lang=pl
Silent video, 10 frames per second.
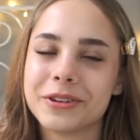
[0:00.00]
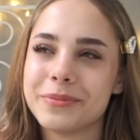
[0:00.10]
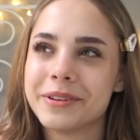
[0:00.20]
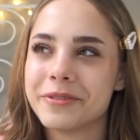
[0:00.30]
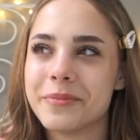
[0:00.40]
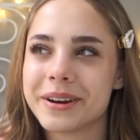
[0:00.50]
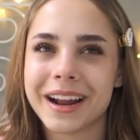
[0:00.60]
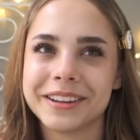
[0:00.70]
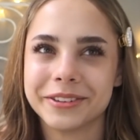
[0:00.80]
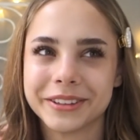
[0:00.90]
oni mnie
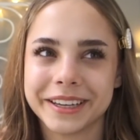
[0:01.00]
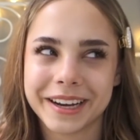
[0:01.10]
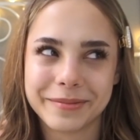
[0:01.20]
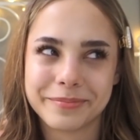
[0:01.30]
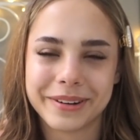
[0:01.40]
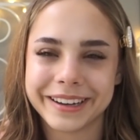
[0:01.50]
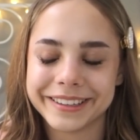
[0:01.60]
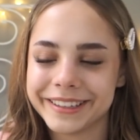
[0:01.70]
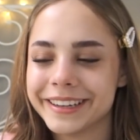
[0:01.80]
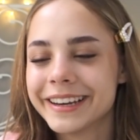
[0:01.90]
wybrali do tej
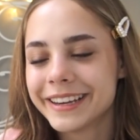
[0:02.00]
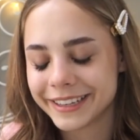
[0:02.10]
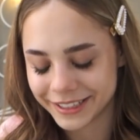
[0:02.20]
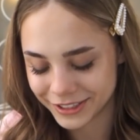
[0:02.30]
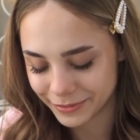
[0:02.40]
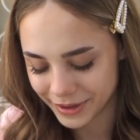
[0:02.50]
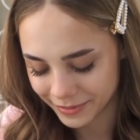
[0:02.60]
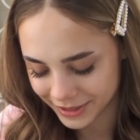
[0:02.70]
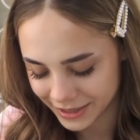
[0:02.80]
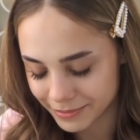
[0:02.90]
kampanii, jak jeszcze
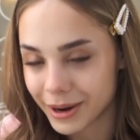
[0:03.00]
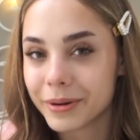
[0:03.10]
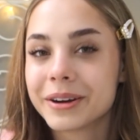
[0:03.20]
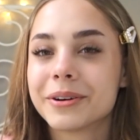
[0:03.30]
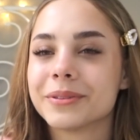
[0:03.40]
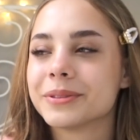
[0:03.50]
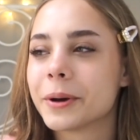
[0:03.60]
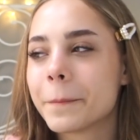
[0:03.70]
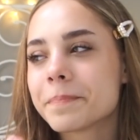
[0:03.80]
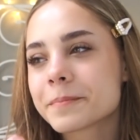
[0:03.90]
miałam takie małe
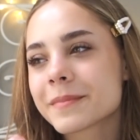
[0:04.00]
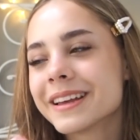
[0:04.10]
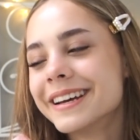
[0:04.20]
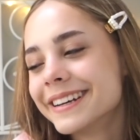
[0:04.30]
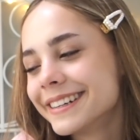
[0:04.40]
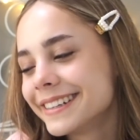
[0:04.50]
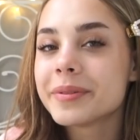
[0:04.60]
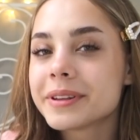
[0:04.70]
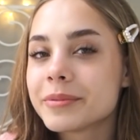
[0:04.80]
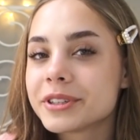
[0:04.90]
konto.
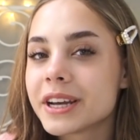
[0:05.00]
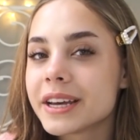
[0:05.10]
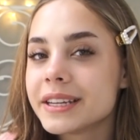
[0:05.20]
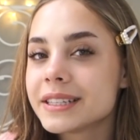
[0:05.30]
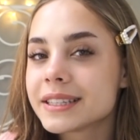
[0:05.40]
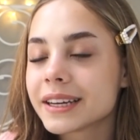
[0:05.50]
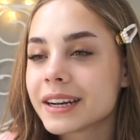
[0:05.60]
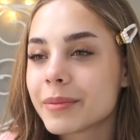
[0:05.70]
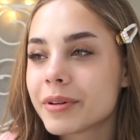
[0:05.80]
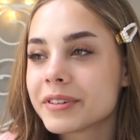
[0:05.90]
Pamiętam, że
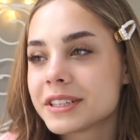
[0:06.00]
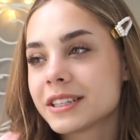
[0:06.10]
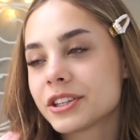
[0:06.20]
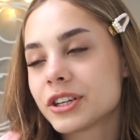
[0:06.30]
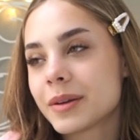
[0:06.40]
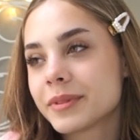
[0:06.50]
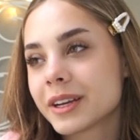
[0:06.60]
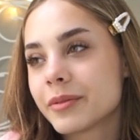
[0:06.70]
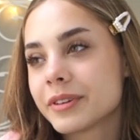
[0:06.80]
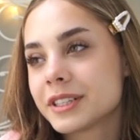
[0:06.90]
Instagrama właśnie zaczęłam
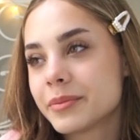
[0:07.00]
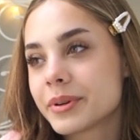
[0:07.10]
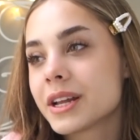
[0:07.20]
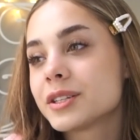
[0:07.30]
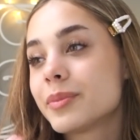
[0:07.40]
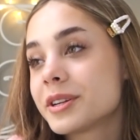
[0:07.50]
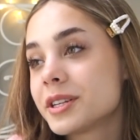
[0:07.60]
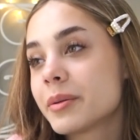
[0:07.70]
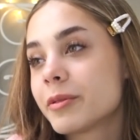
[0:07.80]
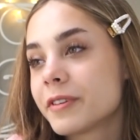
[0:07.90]
tak właśnie brać
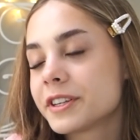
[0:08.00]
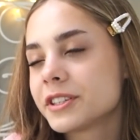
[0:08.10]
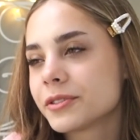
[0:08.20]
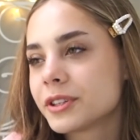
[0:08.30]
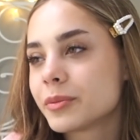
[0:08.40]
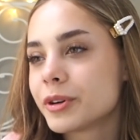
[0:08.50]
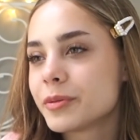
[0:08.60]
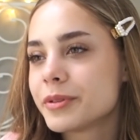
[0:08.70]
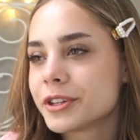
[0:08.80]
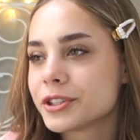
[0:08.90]
bardziej na poważnie od tych
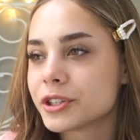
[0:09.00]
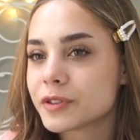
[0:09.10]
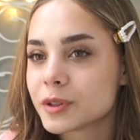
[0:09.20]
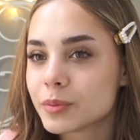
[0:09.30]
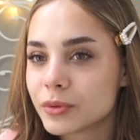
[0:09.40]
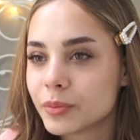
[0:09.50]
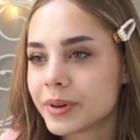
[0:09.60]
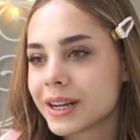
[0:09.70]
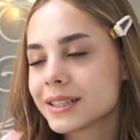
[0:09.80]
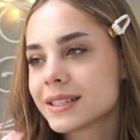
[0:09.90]
moich pierwszych
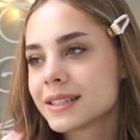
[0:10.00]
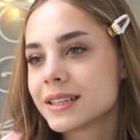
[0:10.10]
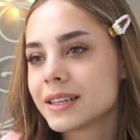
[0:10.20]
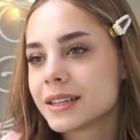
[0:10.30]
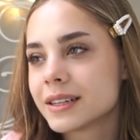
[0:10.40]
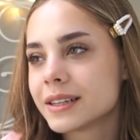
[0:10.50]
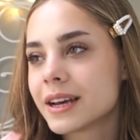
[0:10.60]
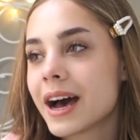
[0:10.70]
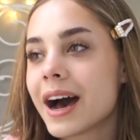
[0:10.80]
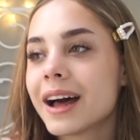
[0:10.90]
współprac, e,
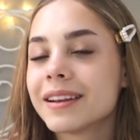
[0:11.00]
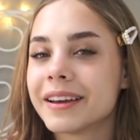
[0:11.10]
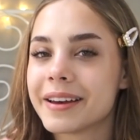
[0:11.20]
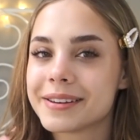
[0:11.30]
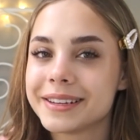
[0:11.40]
ale